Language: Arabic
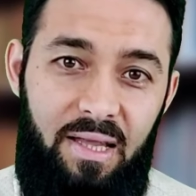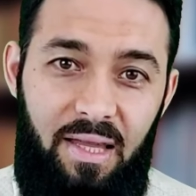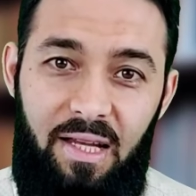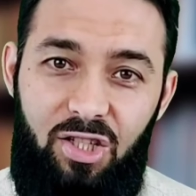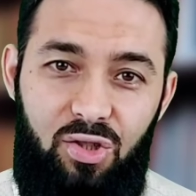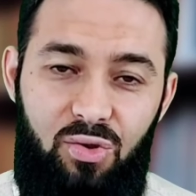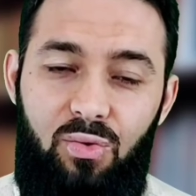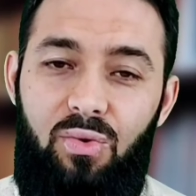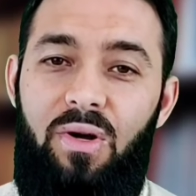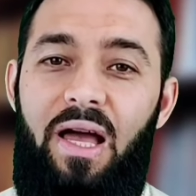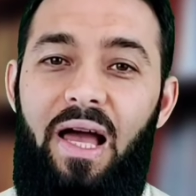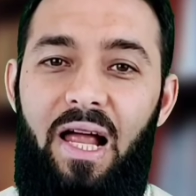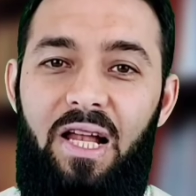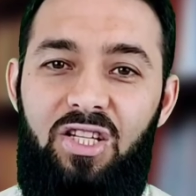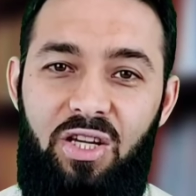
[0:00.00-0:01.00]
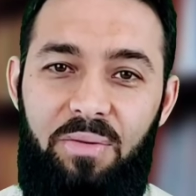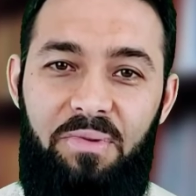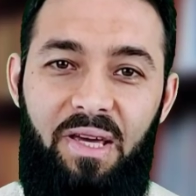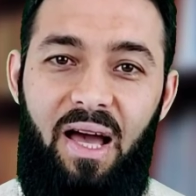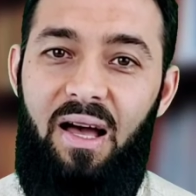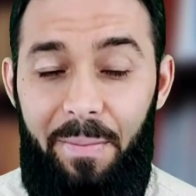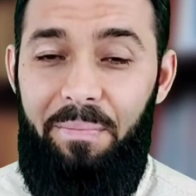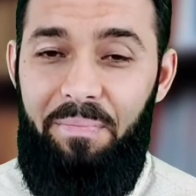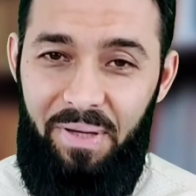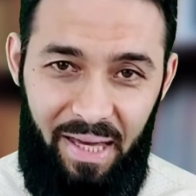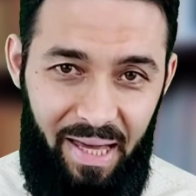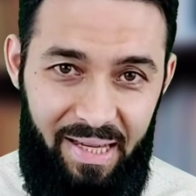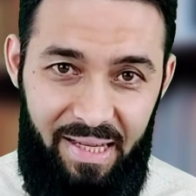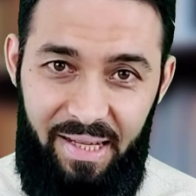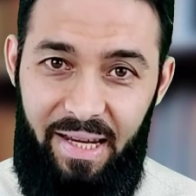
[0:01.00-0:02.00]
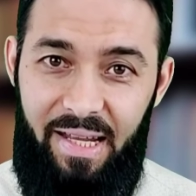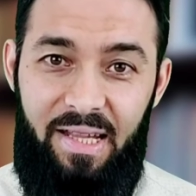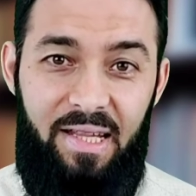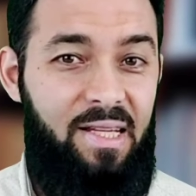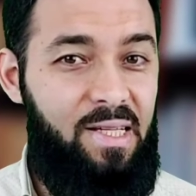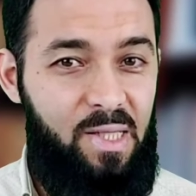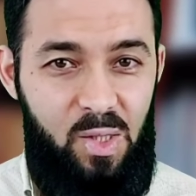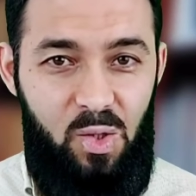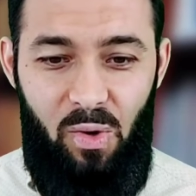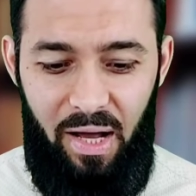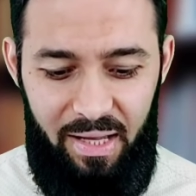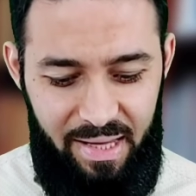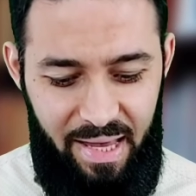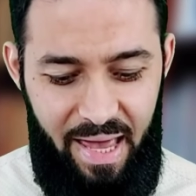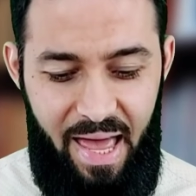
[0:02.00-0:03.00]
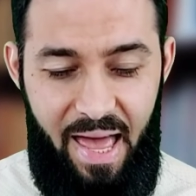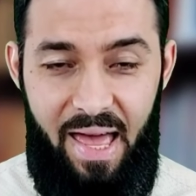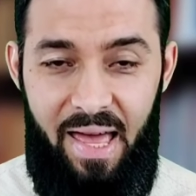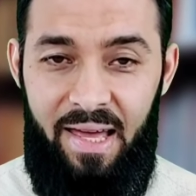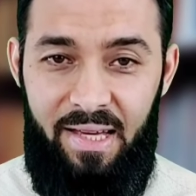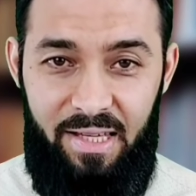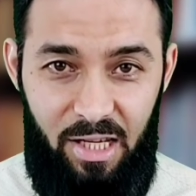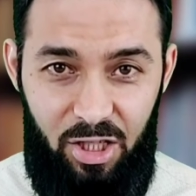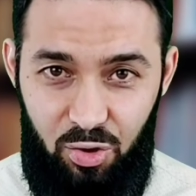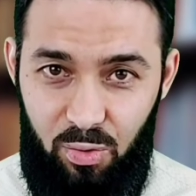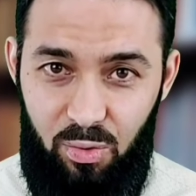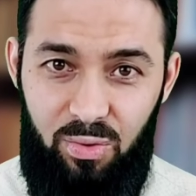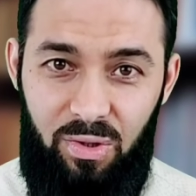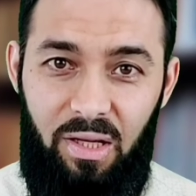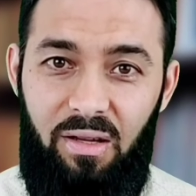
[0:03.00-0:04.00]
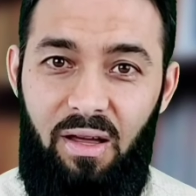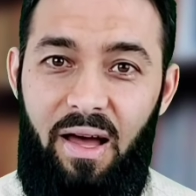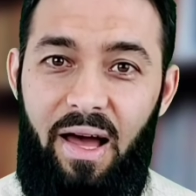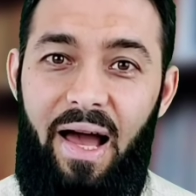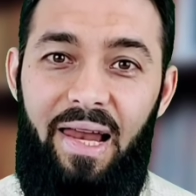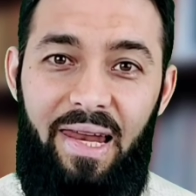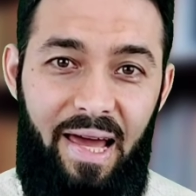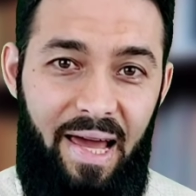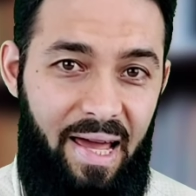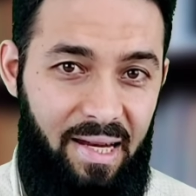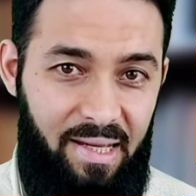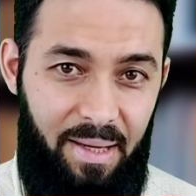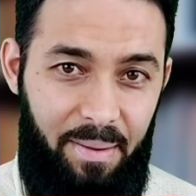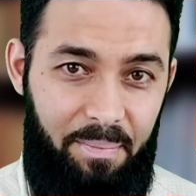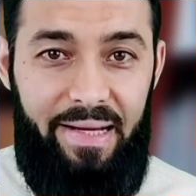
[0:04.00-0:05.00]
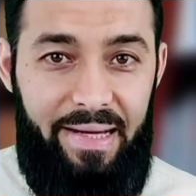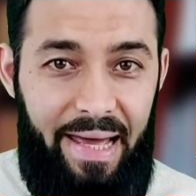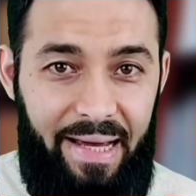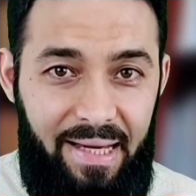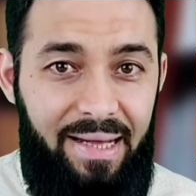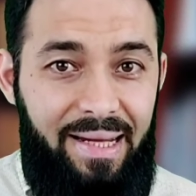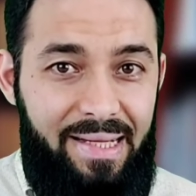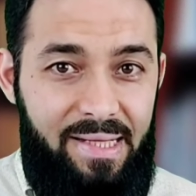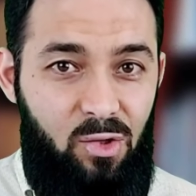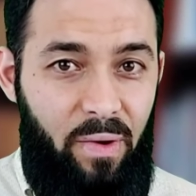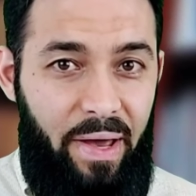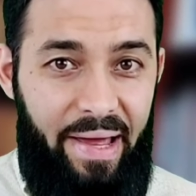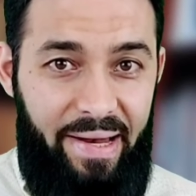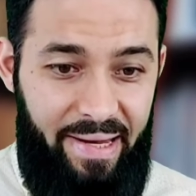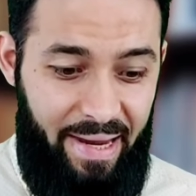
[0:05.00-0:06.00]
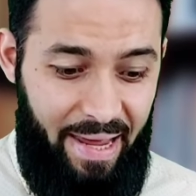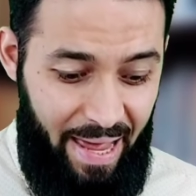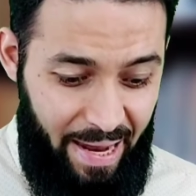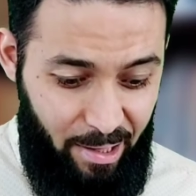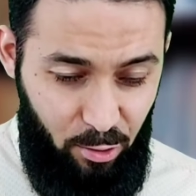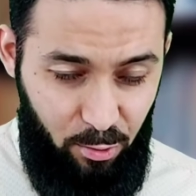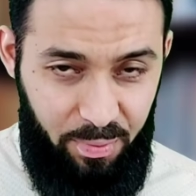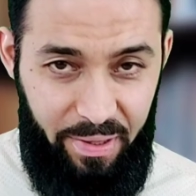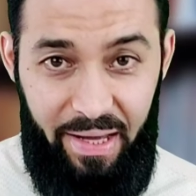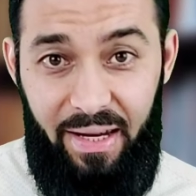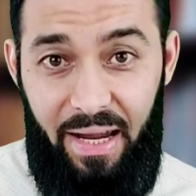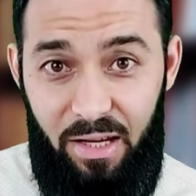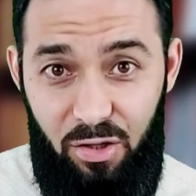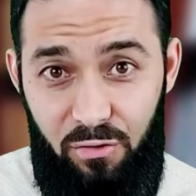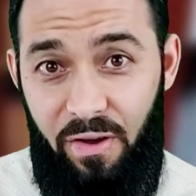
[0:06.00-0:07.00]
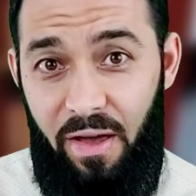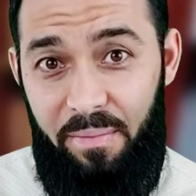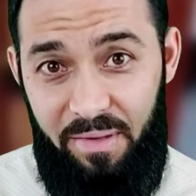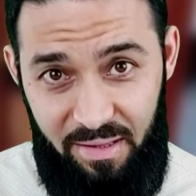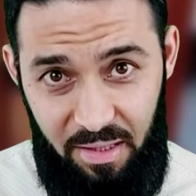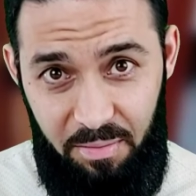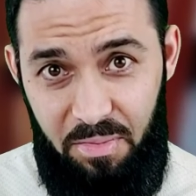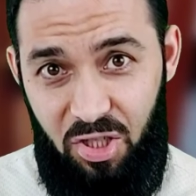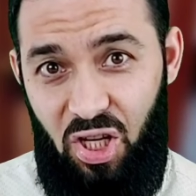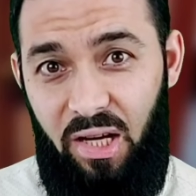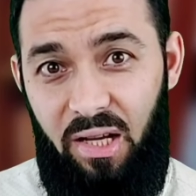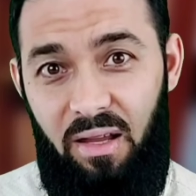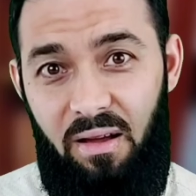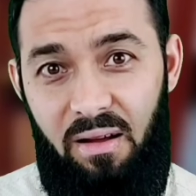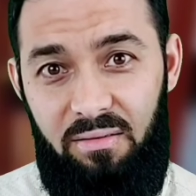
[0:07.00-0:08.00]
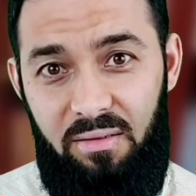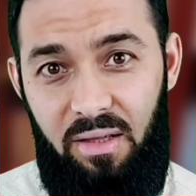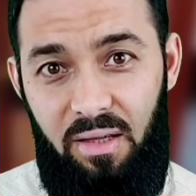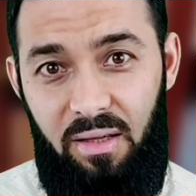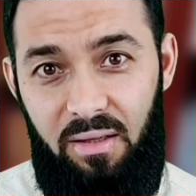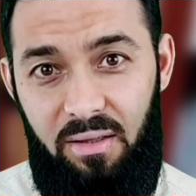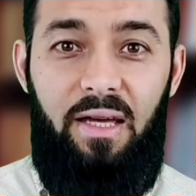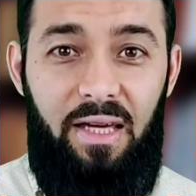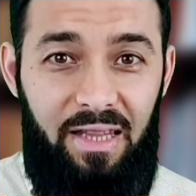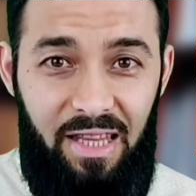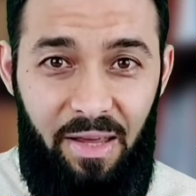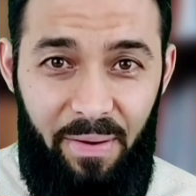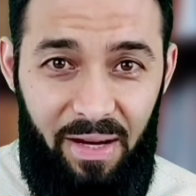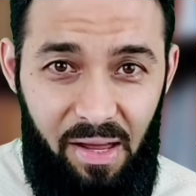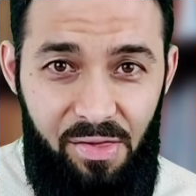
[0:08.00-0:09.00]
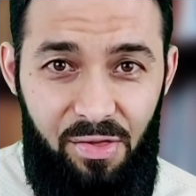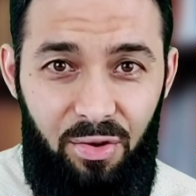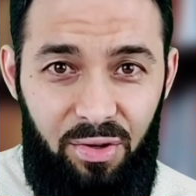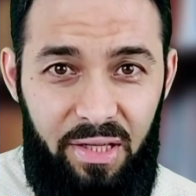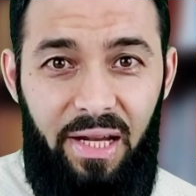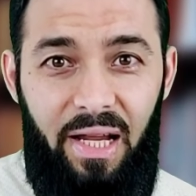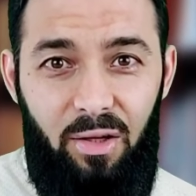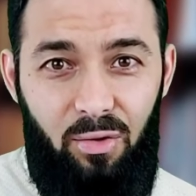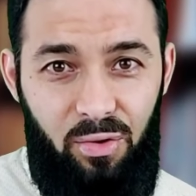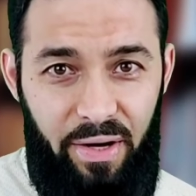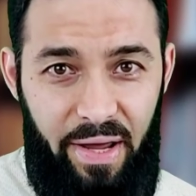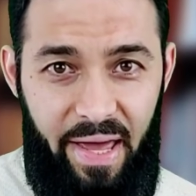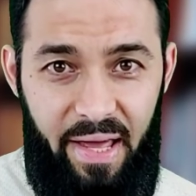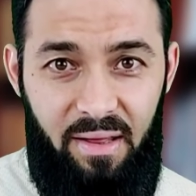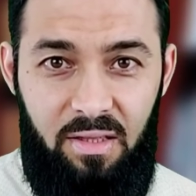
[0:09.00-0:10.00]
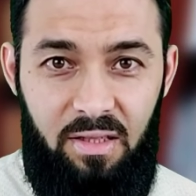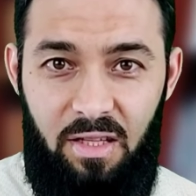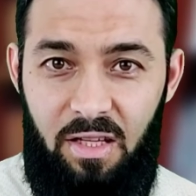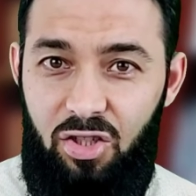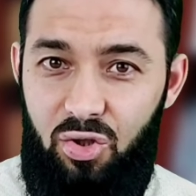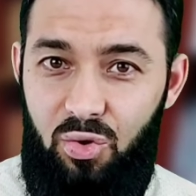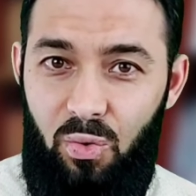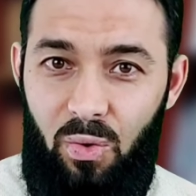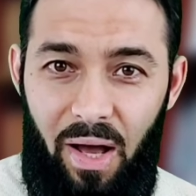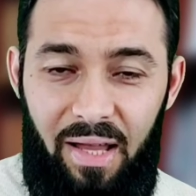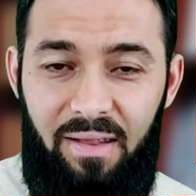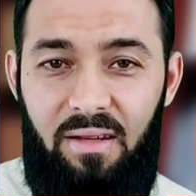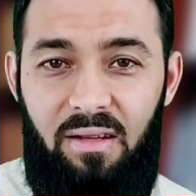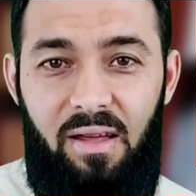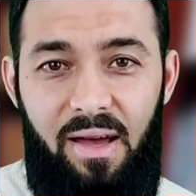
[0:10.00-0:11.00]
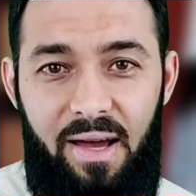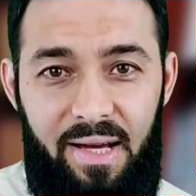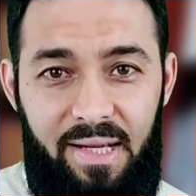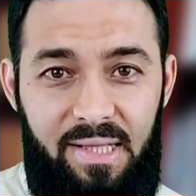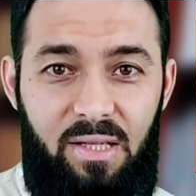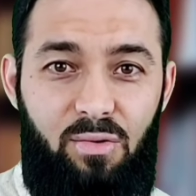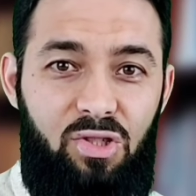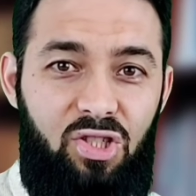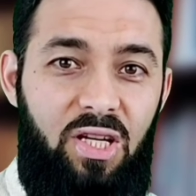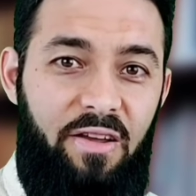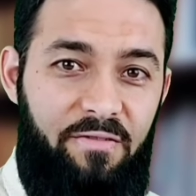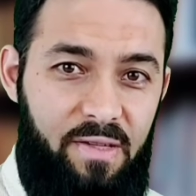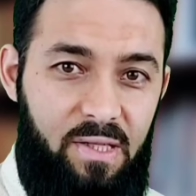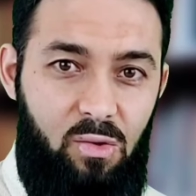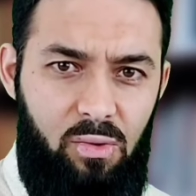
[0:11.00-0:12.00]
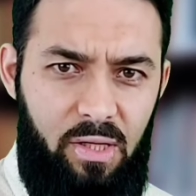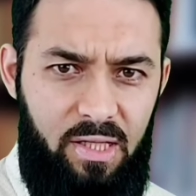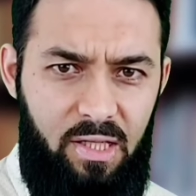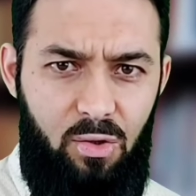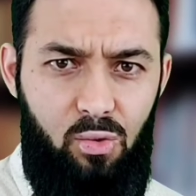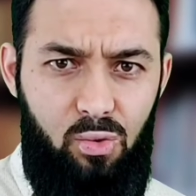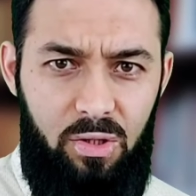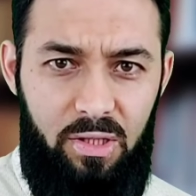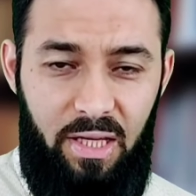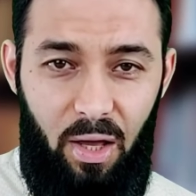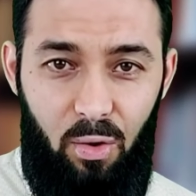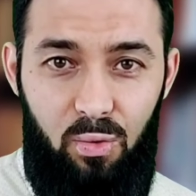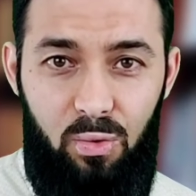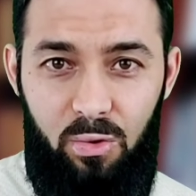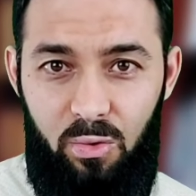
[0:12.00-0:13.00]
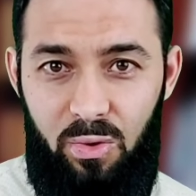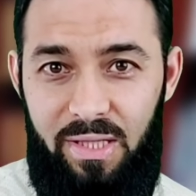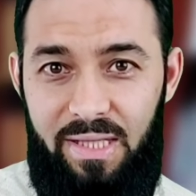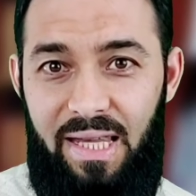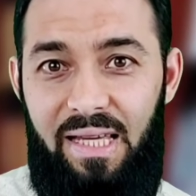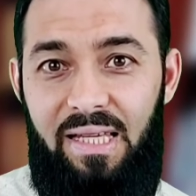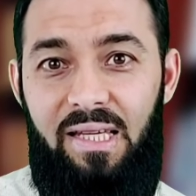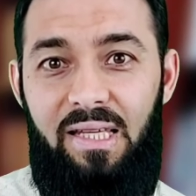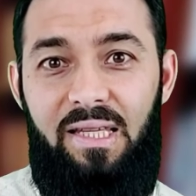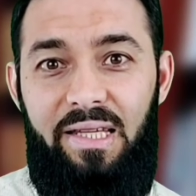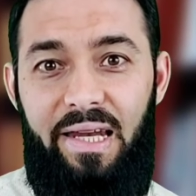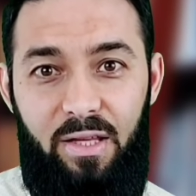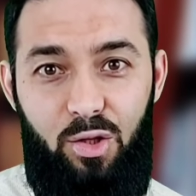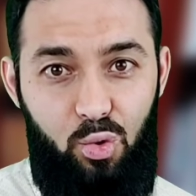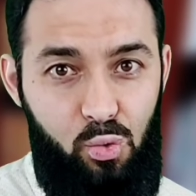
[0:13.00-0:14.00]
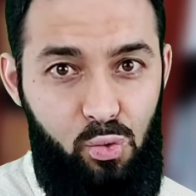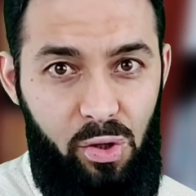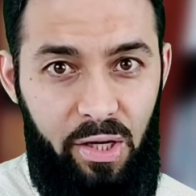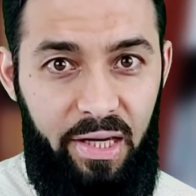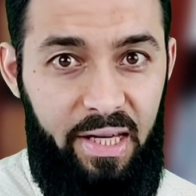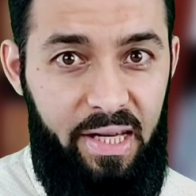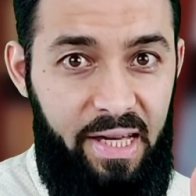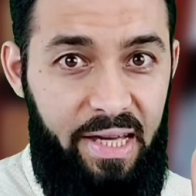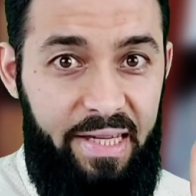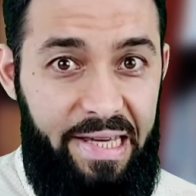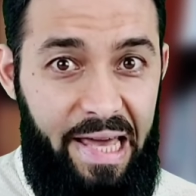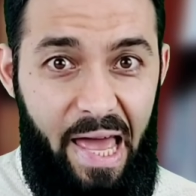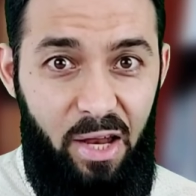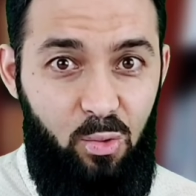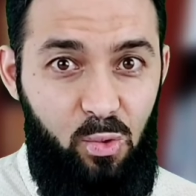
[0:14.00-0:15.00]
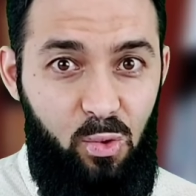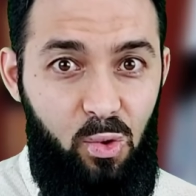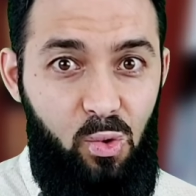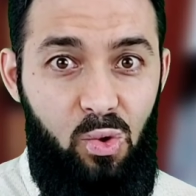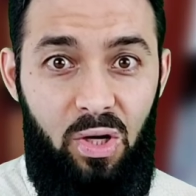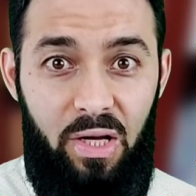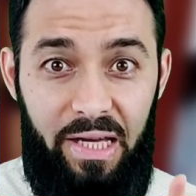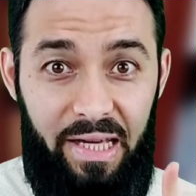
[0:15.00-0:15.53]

نجد الجميع بخير سعداء يشكرون الله على حالهم لكن السؤال هل يمكن أن يفهم الدين بشكل خاطئ؟ عندما ننظر إلى القرآن نجد أن الله عز وجل في سورة هود يقول لسيدنا نوح يا نوح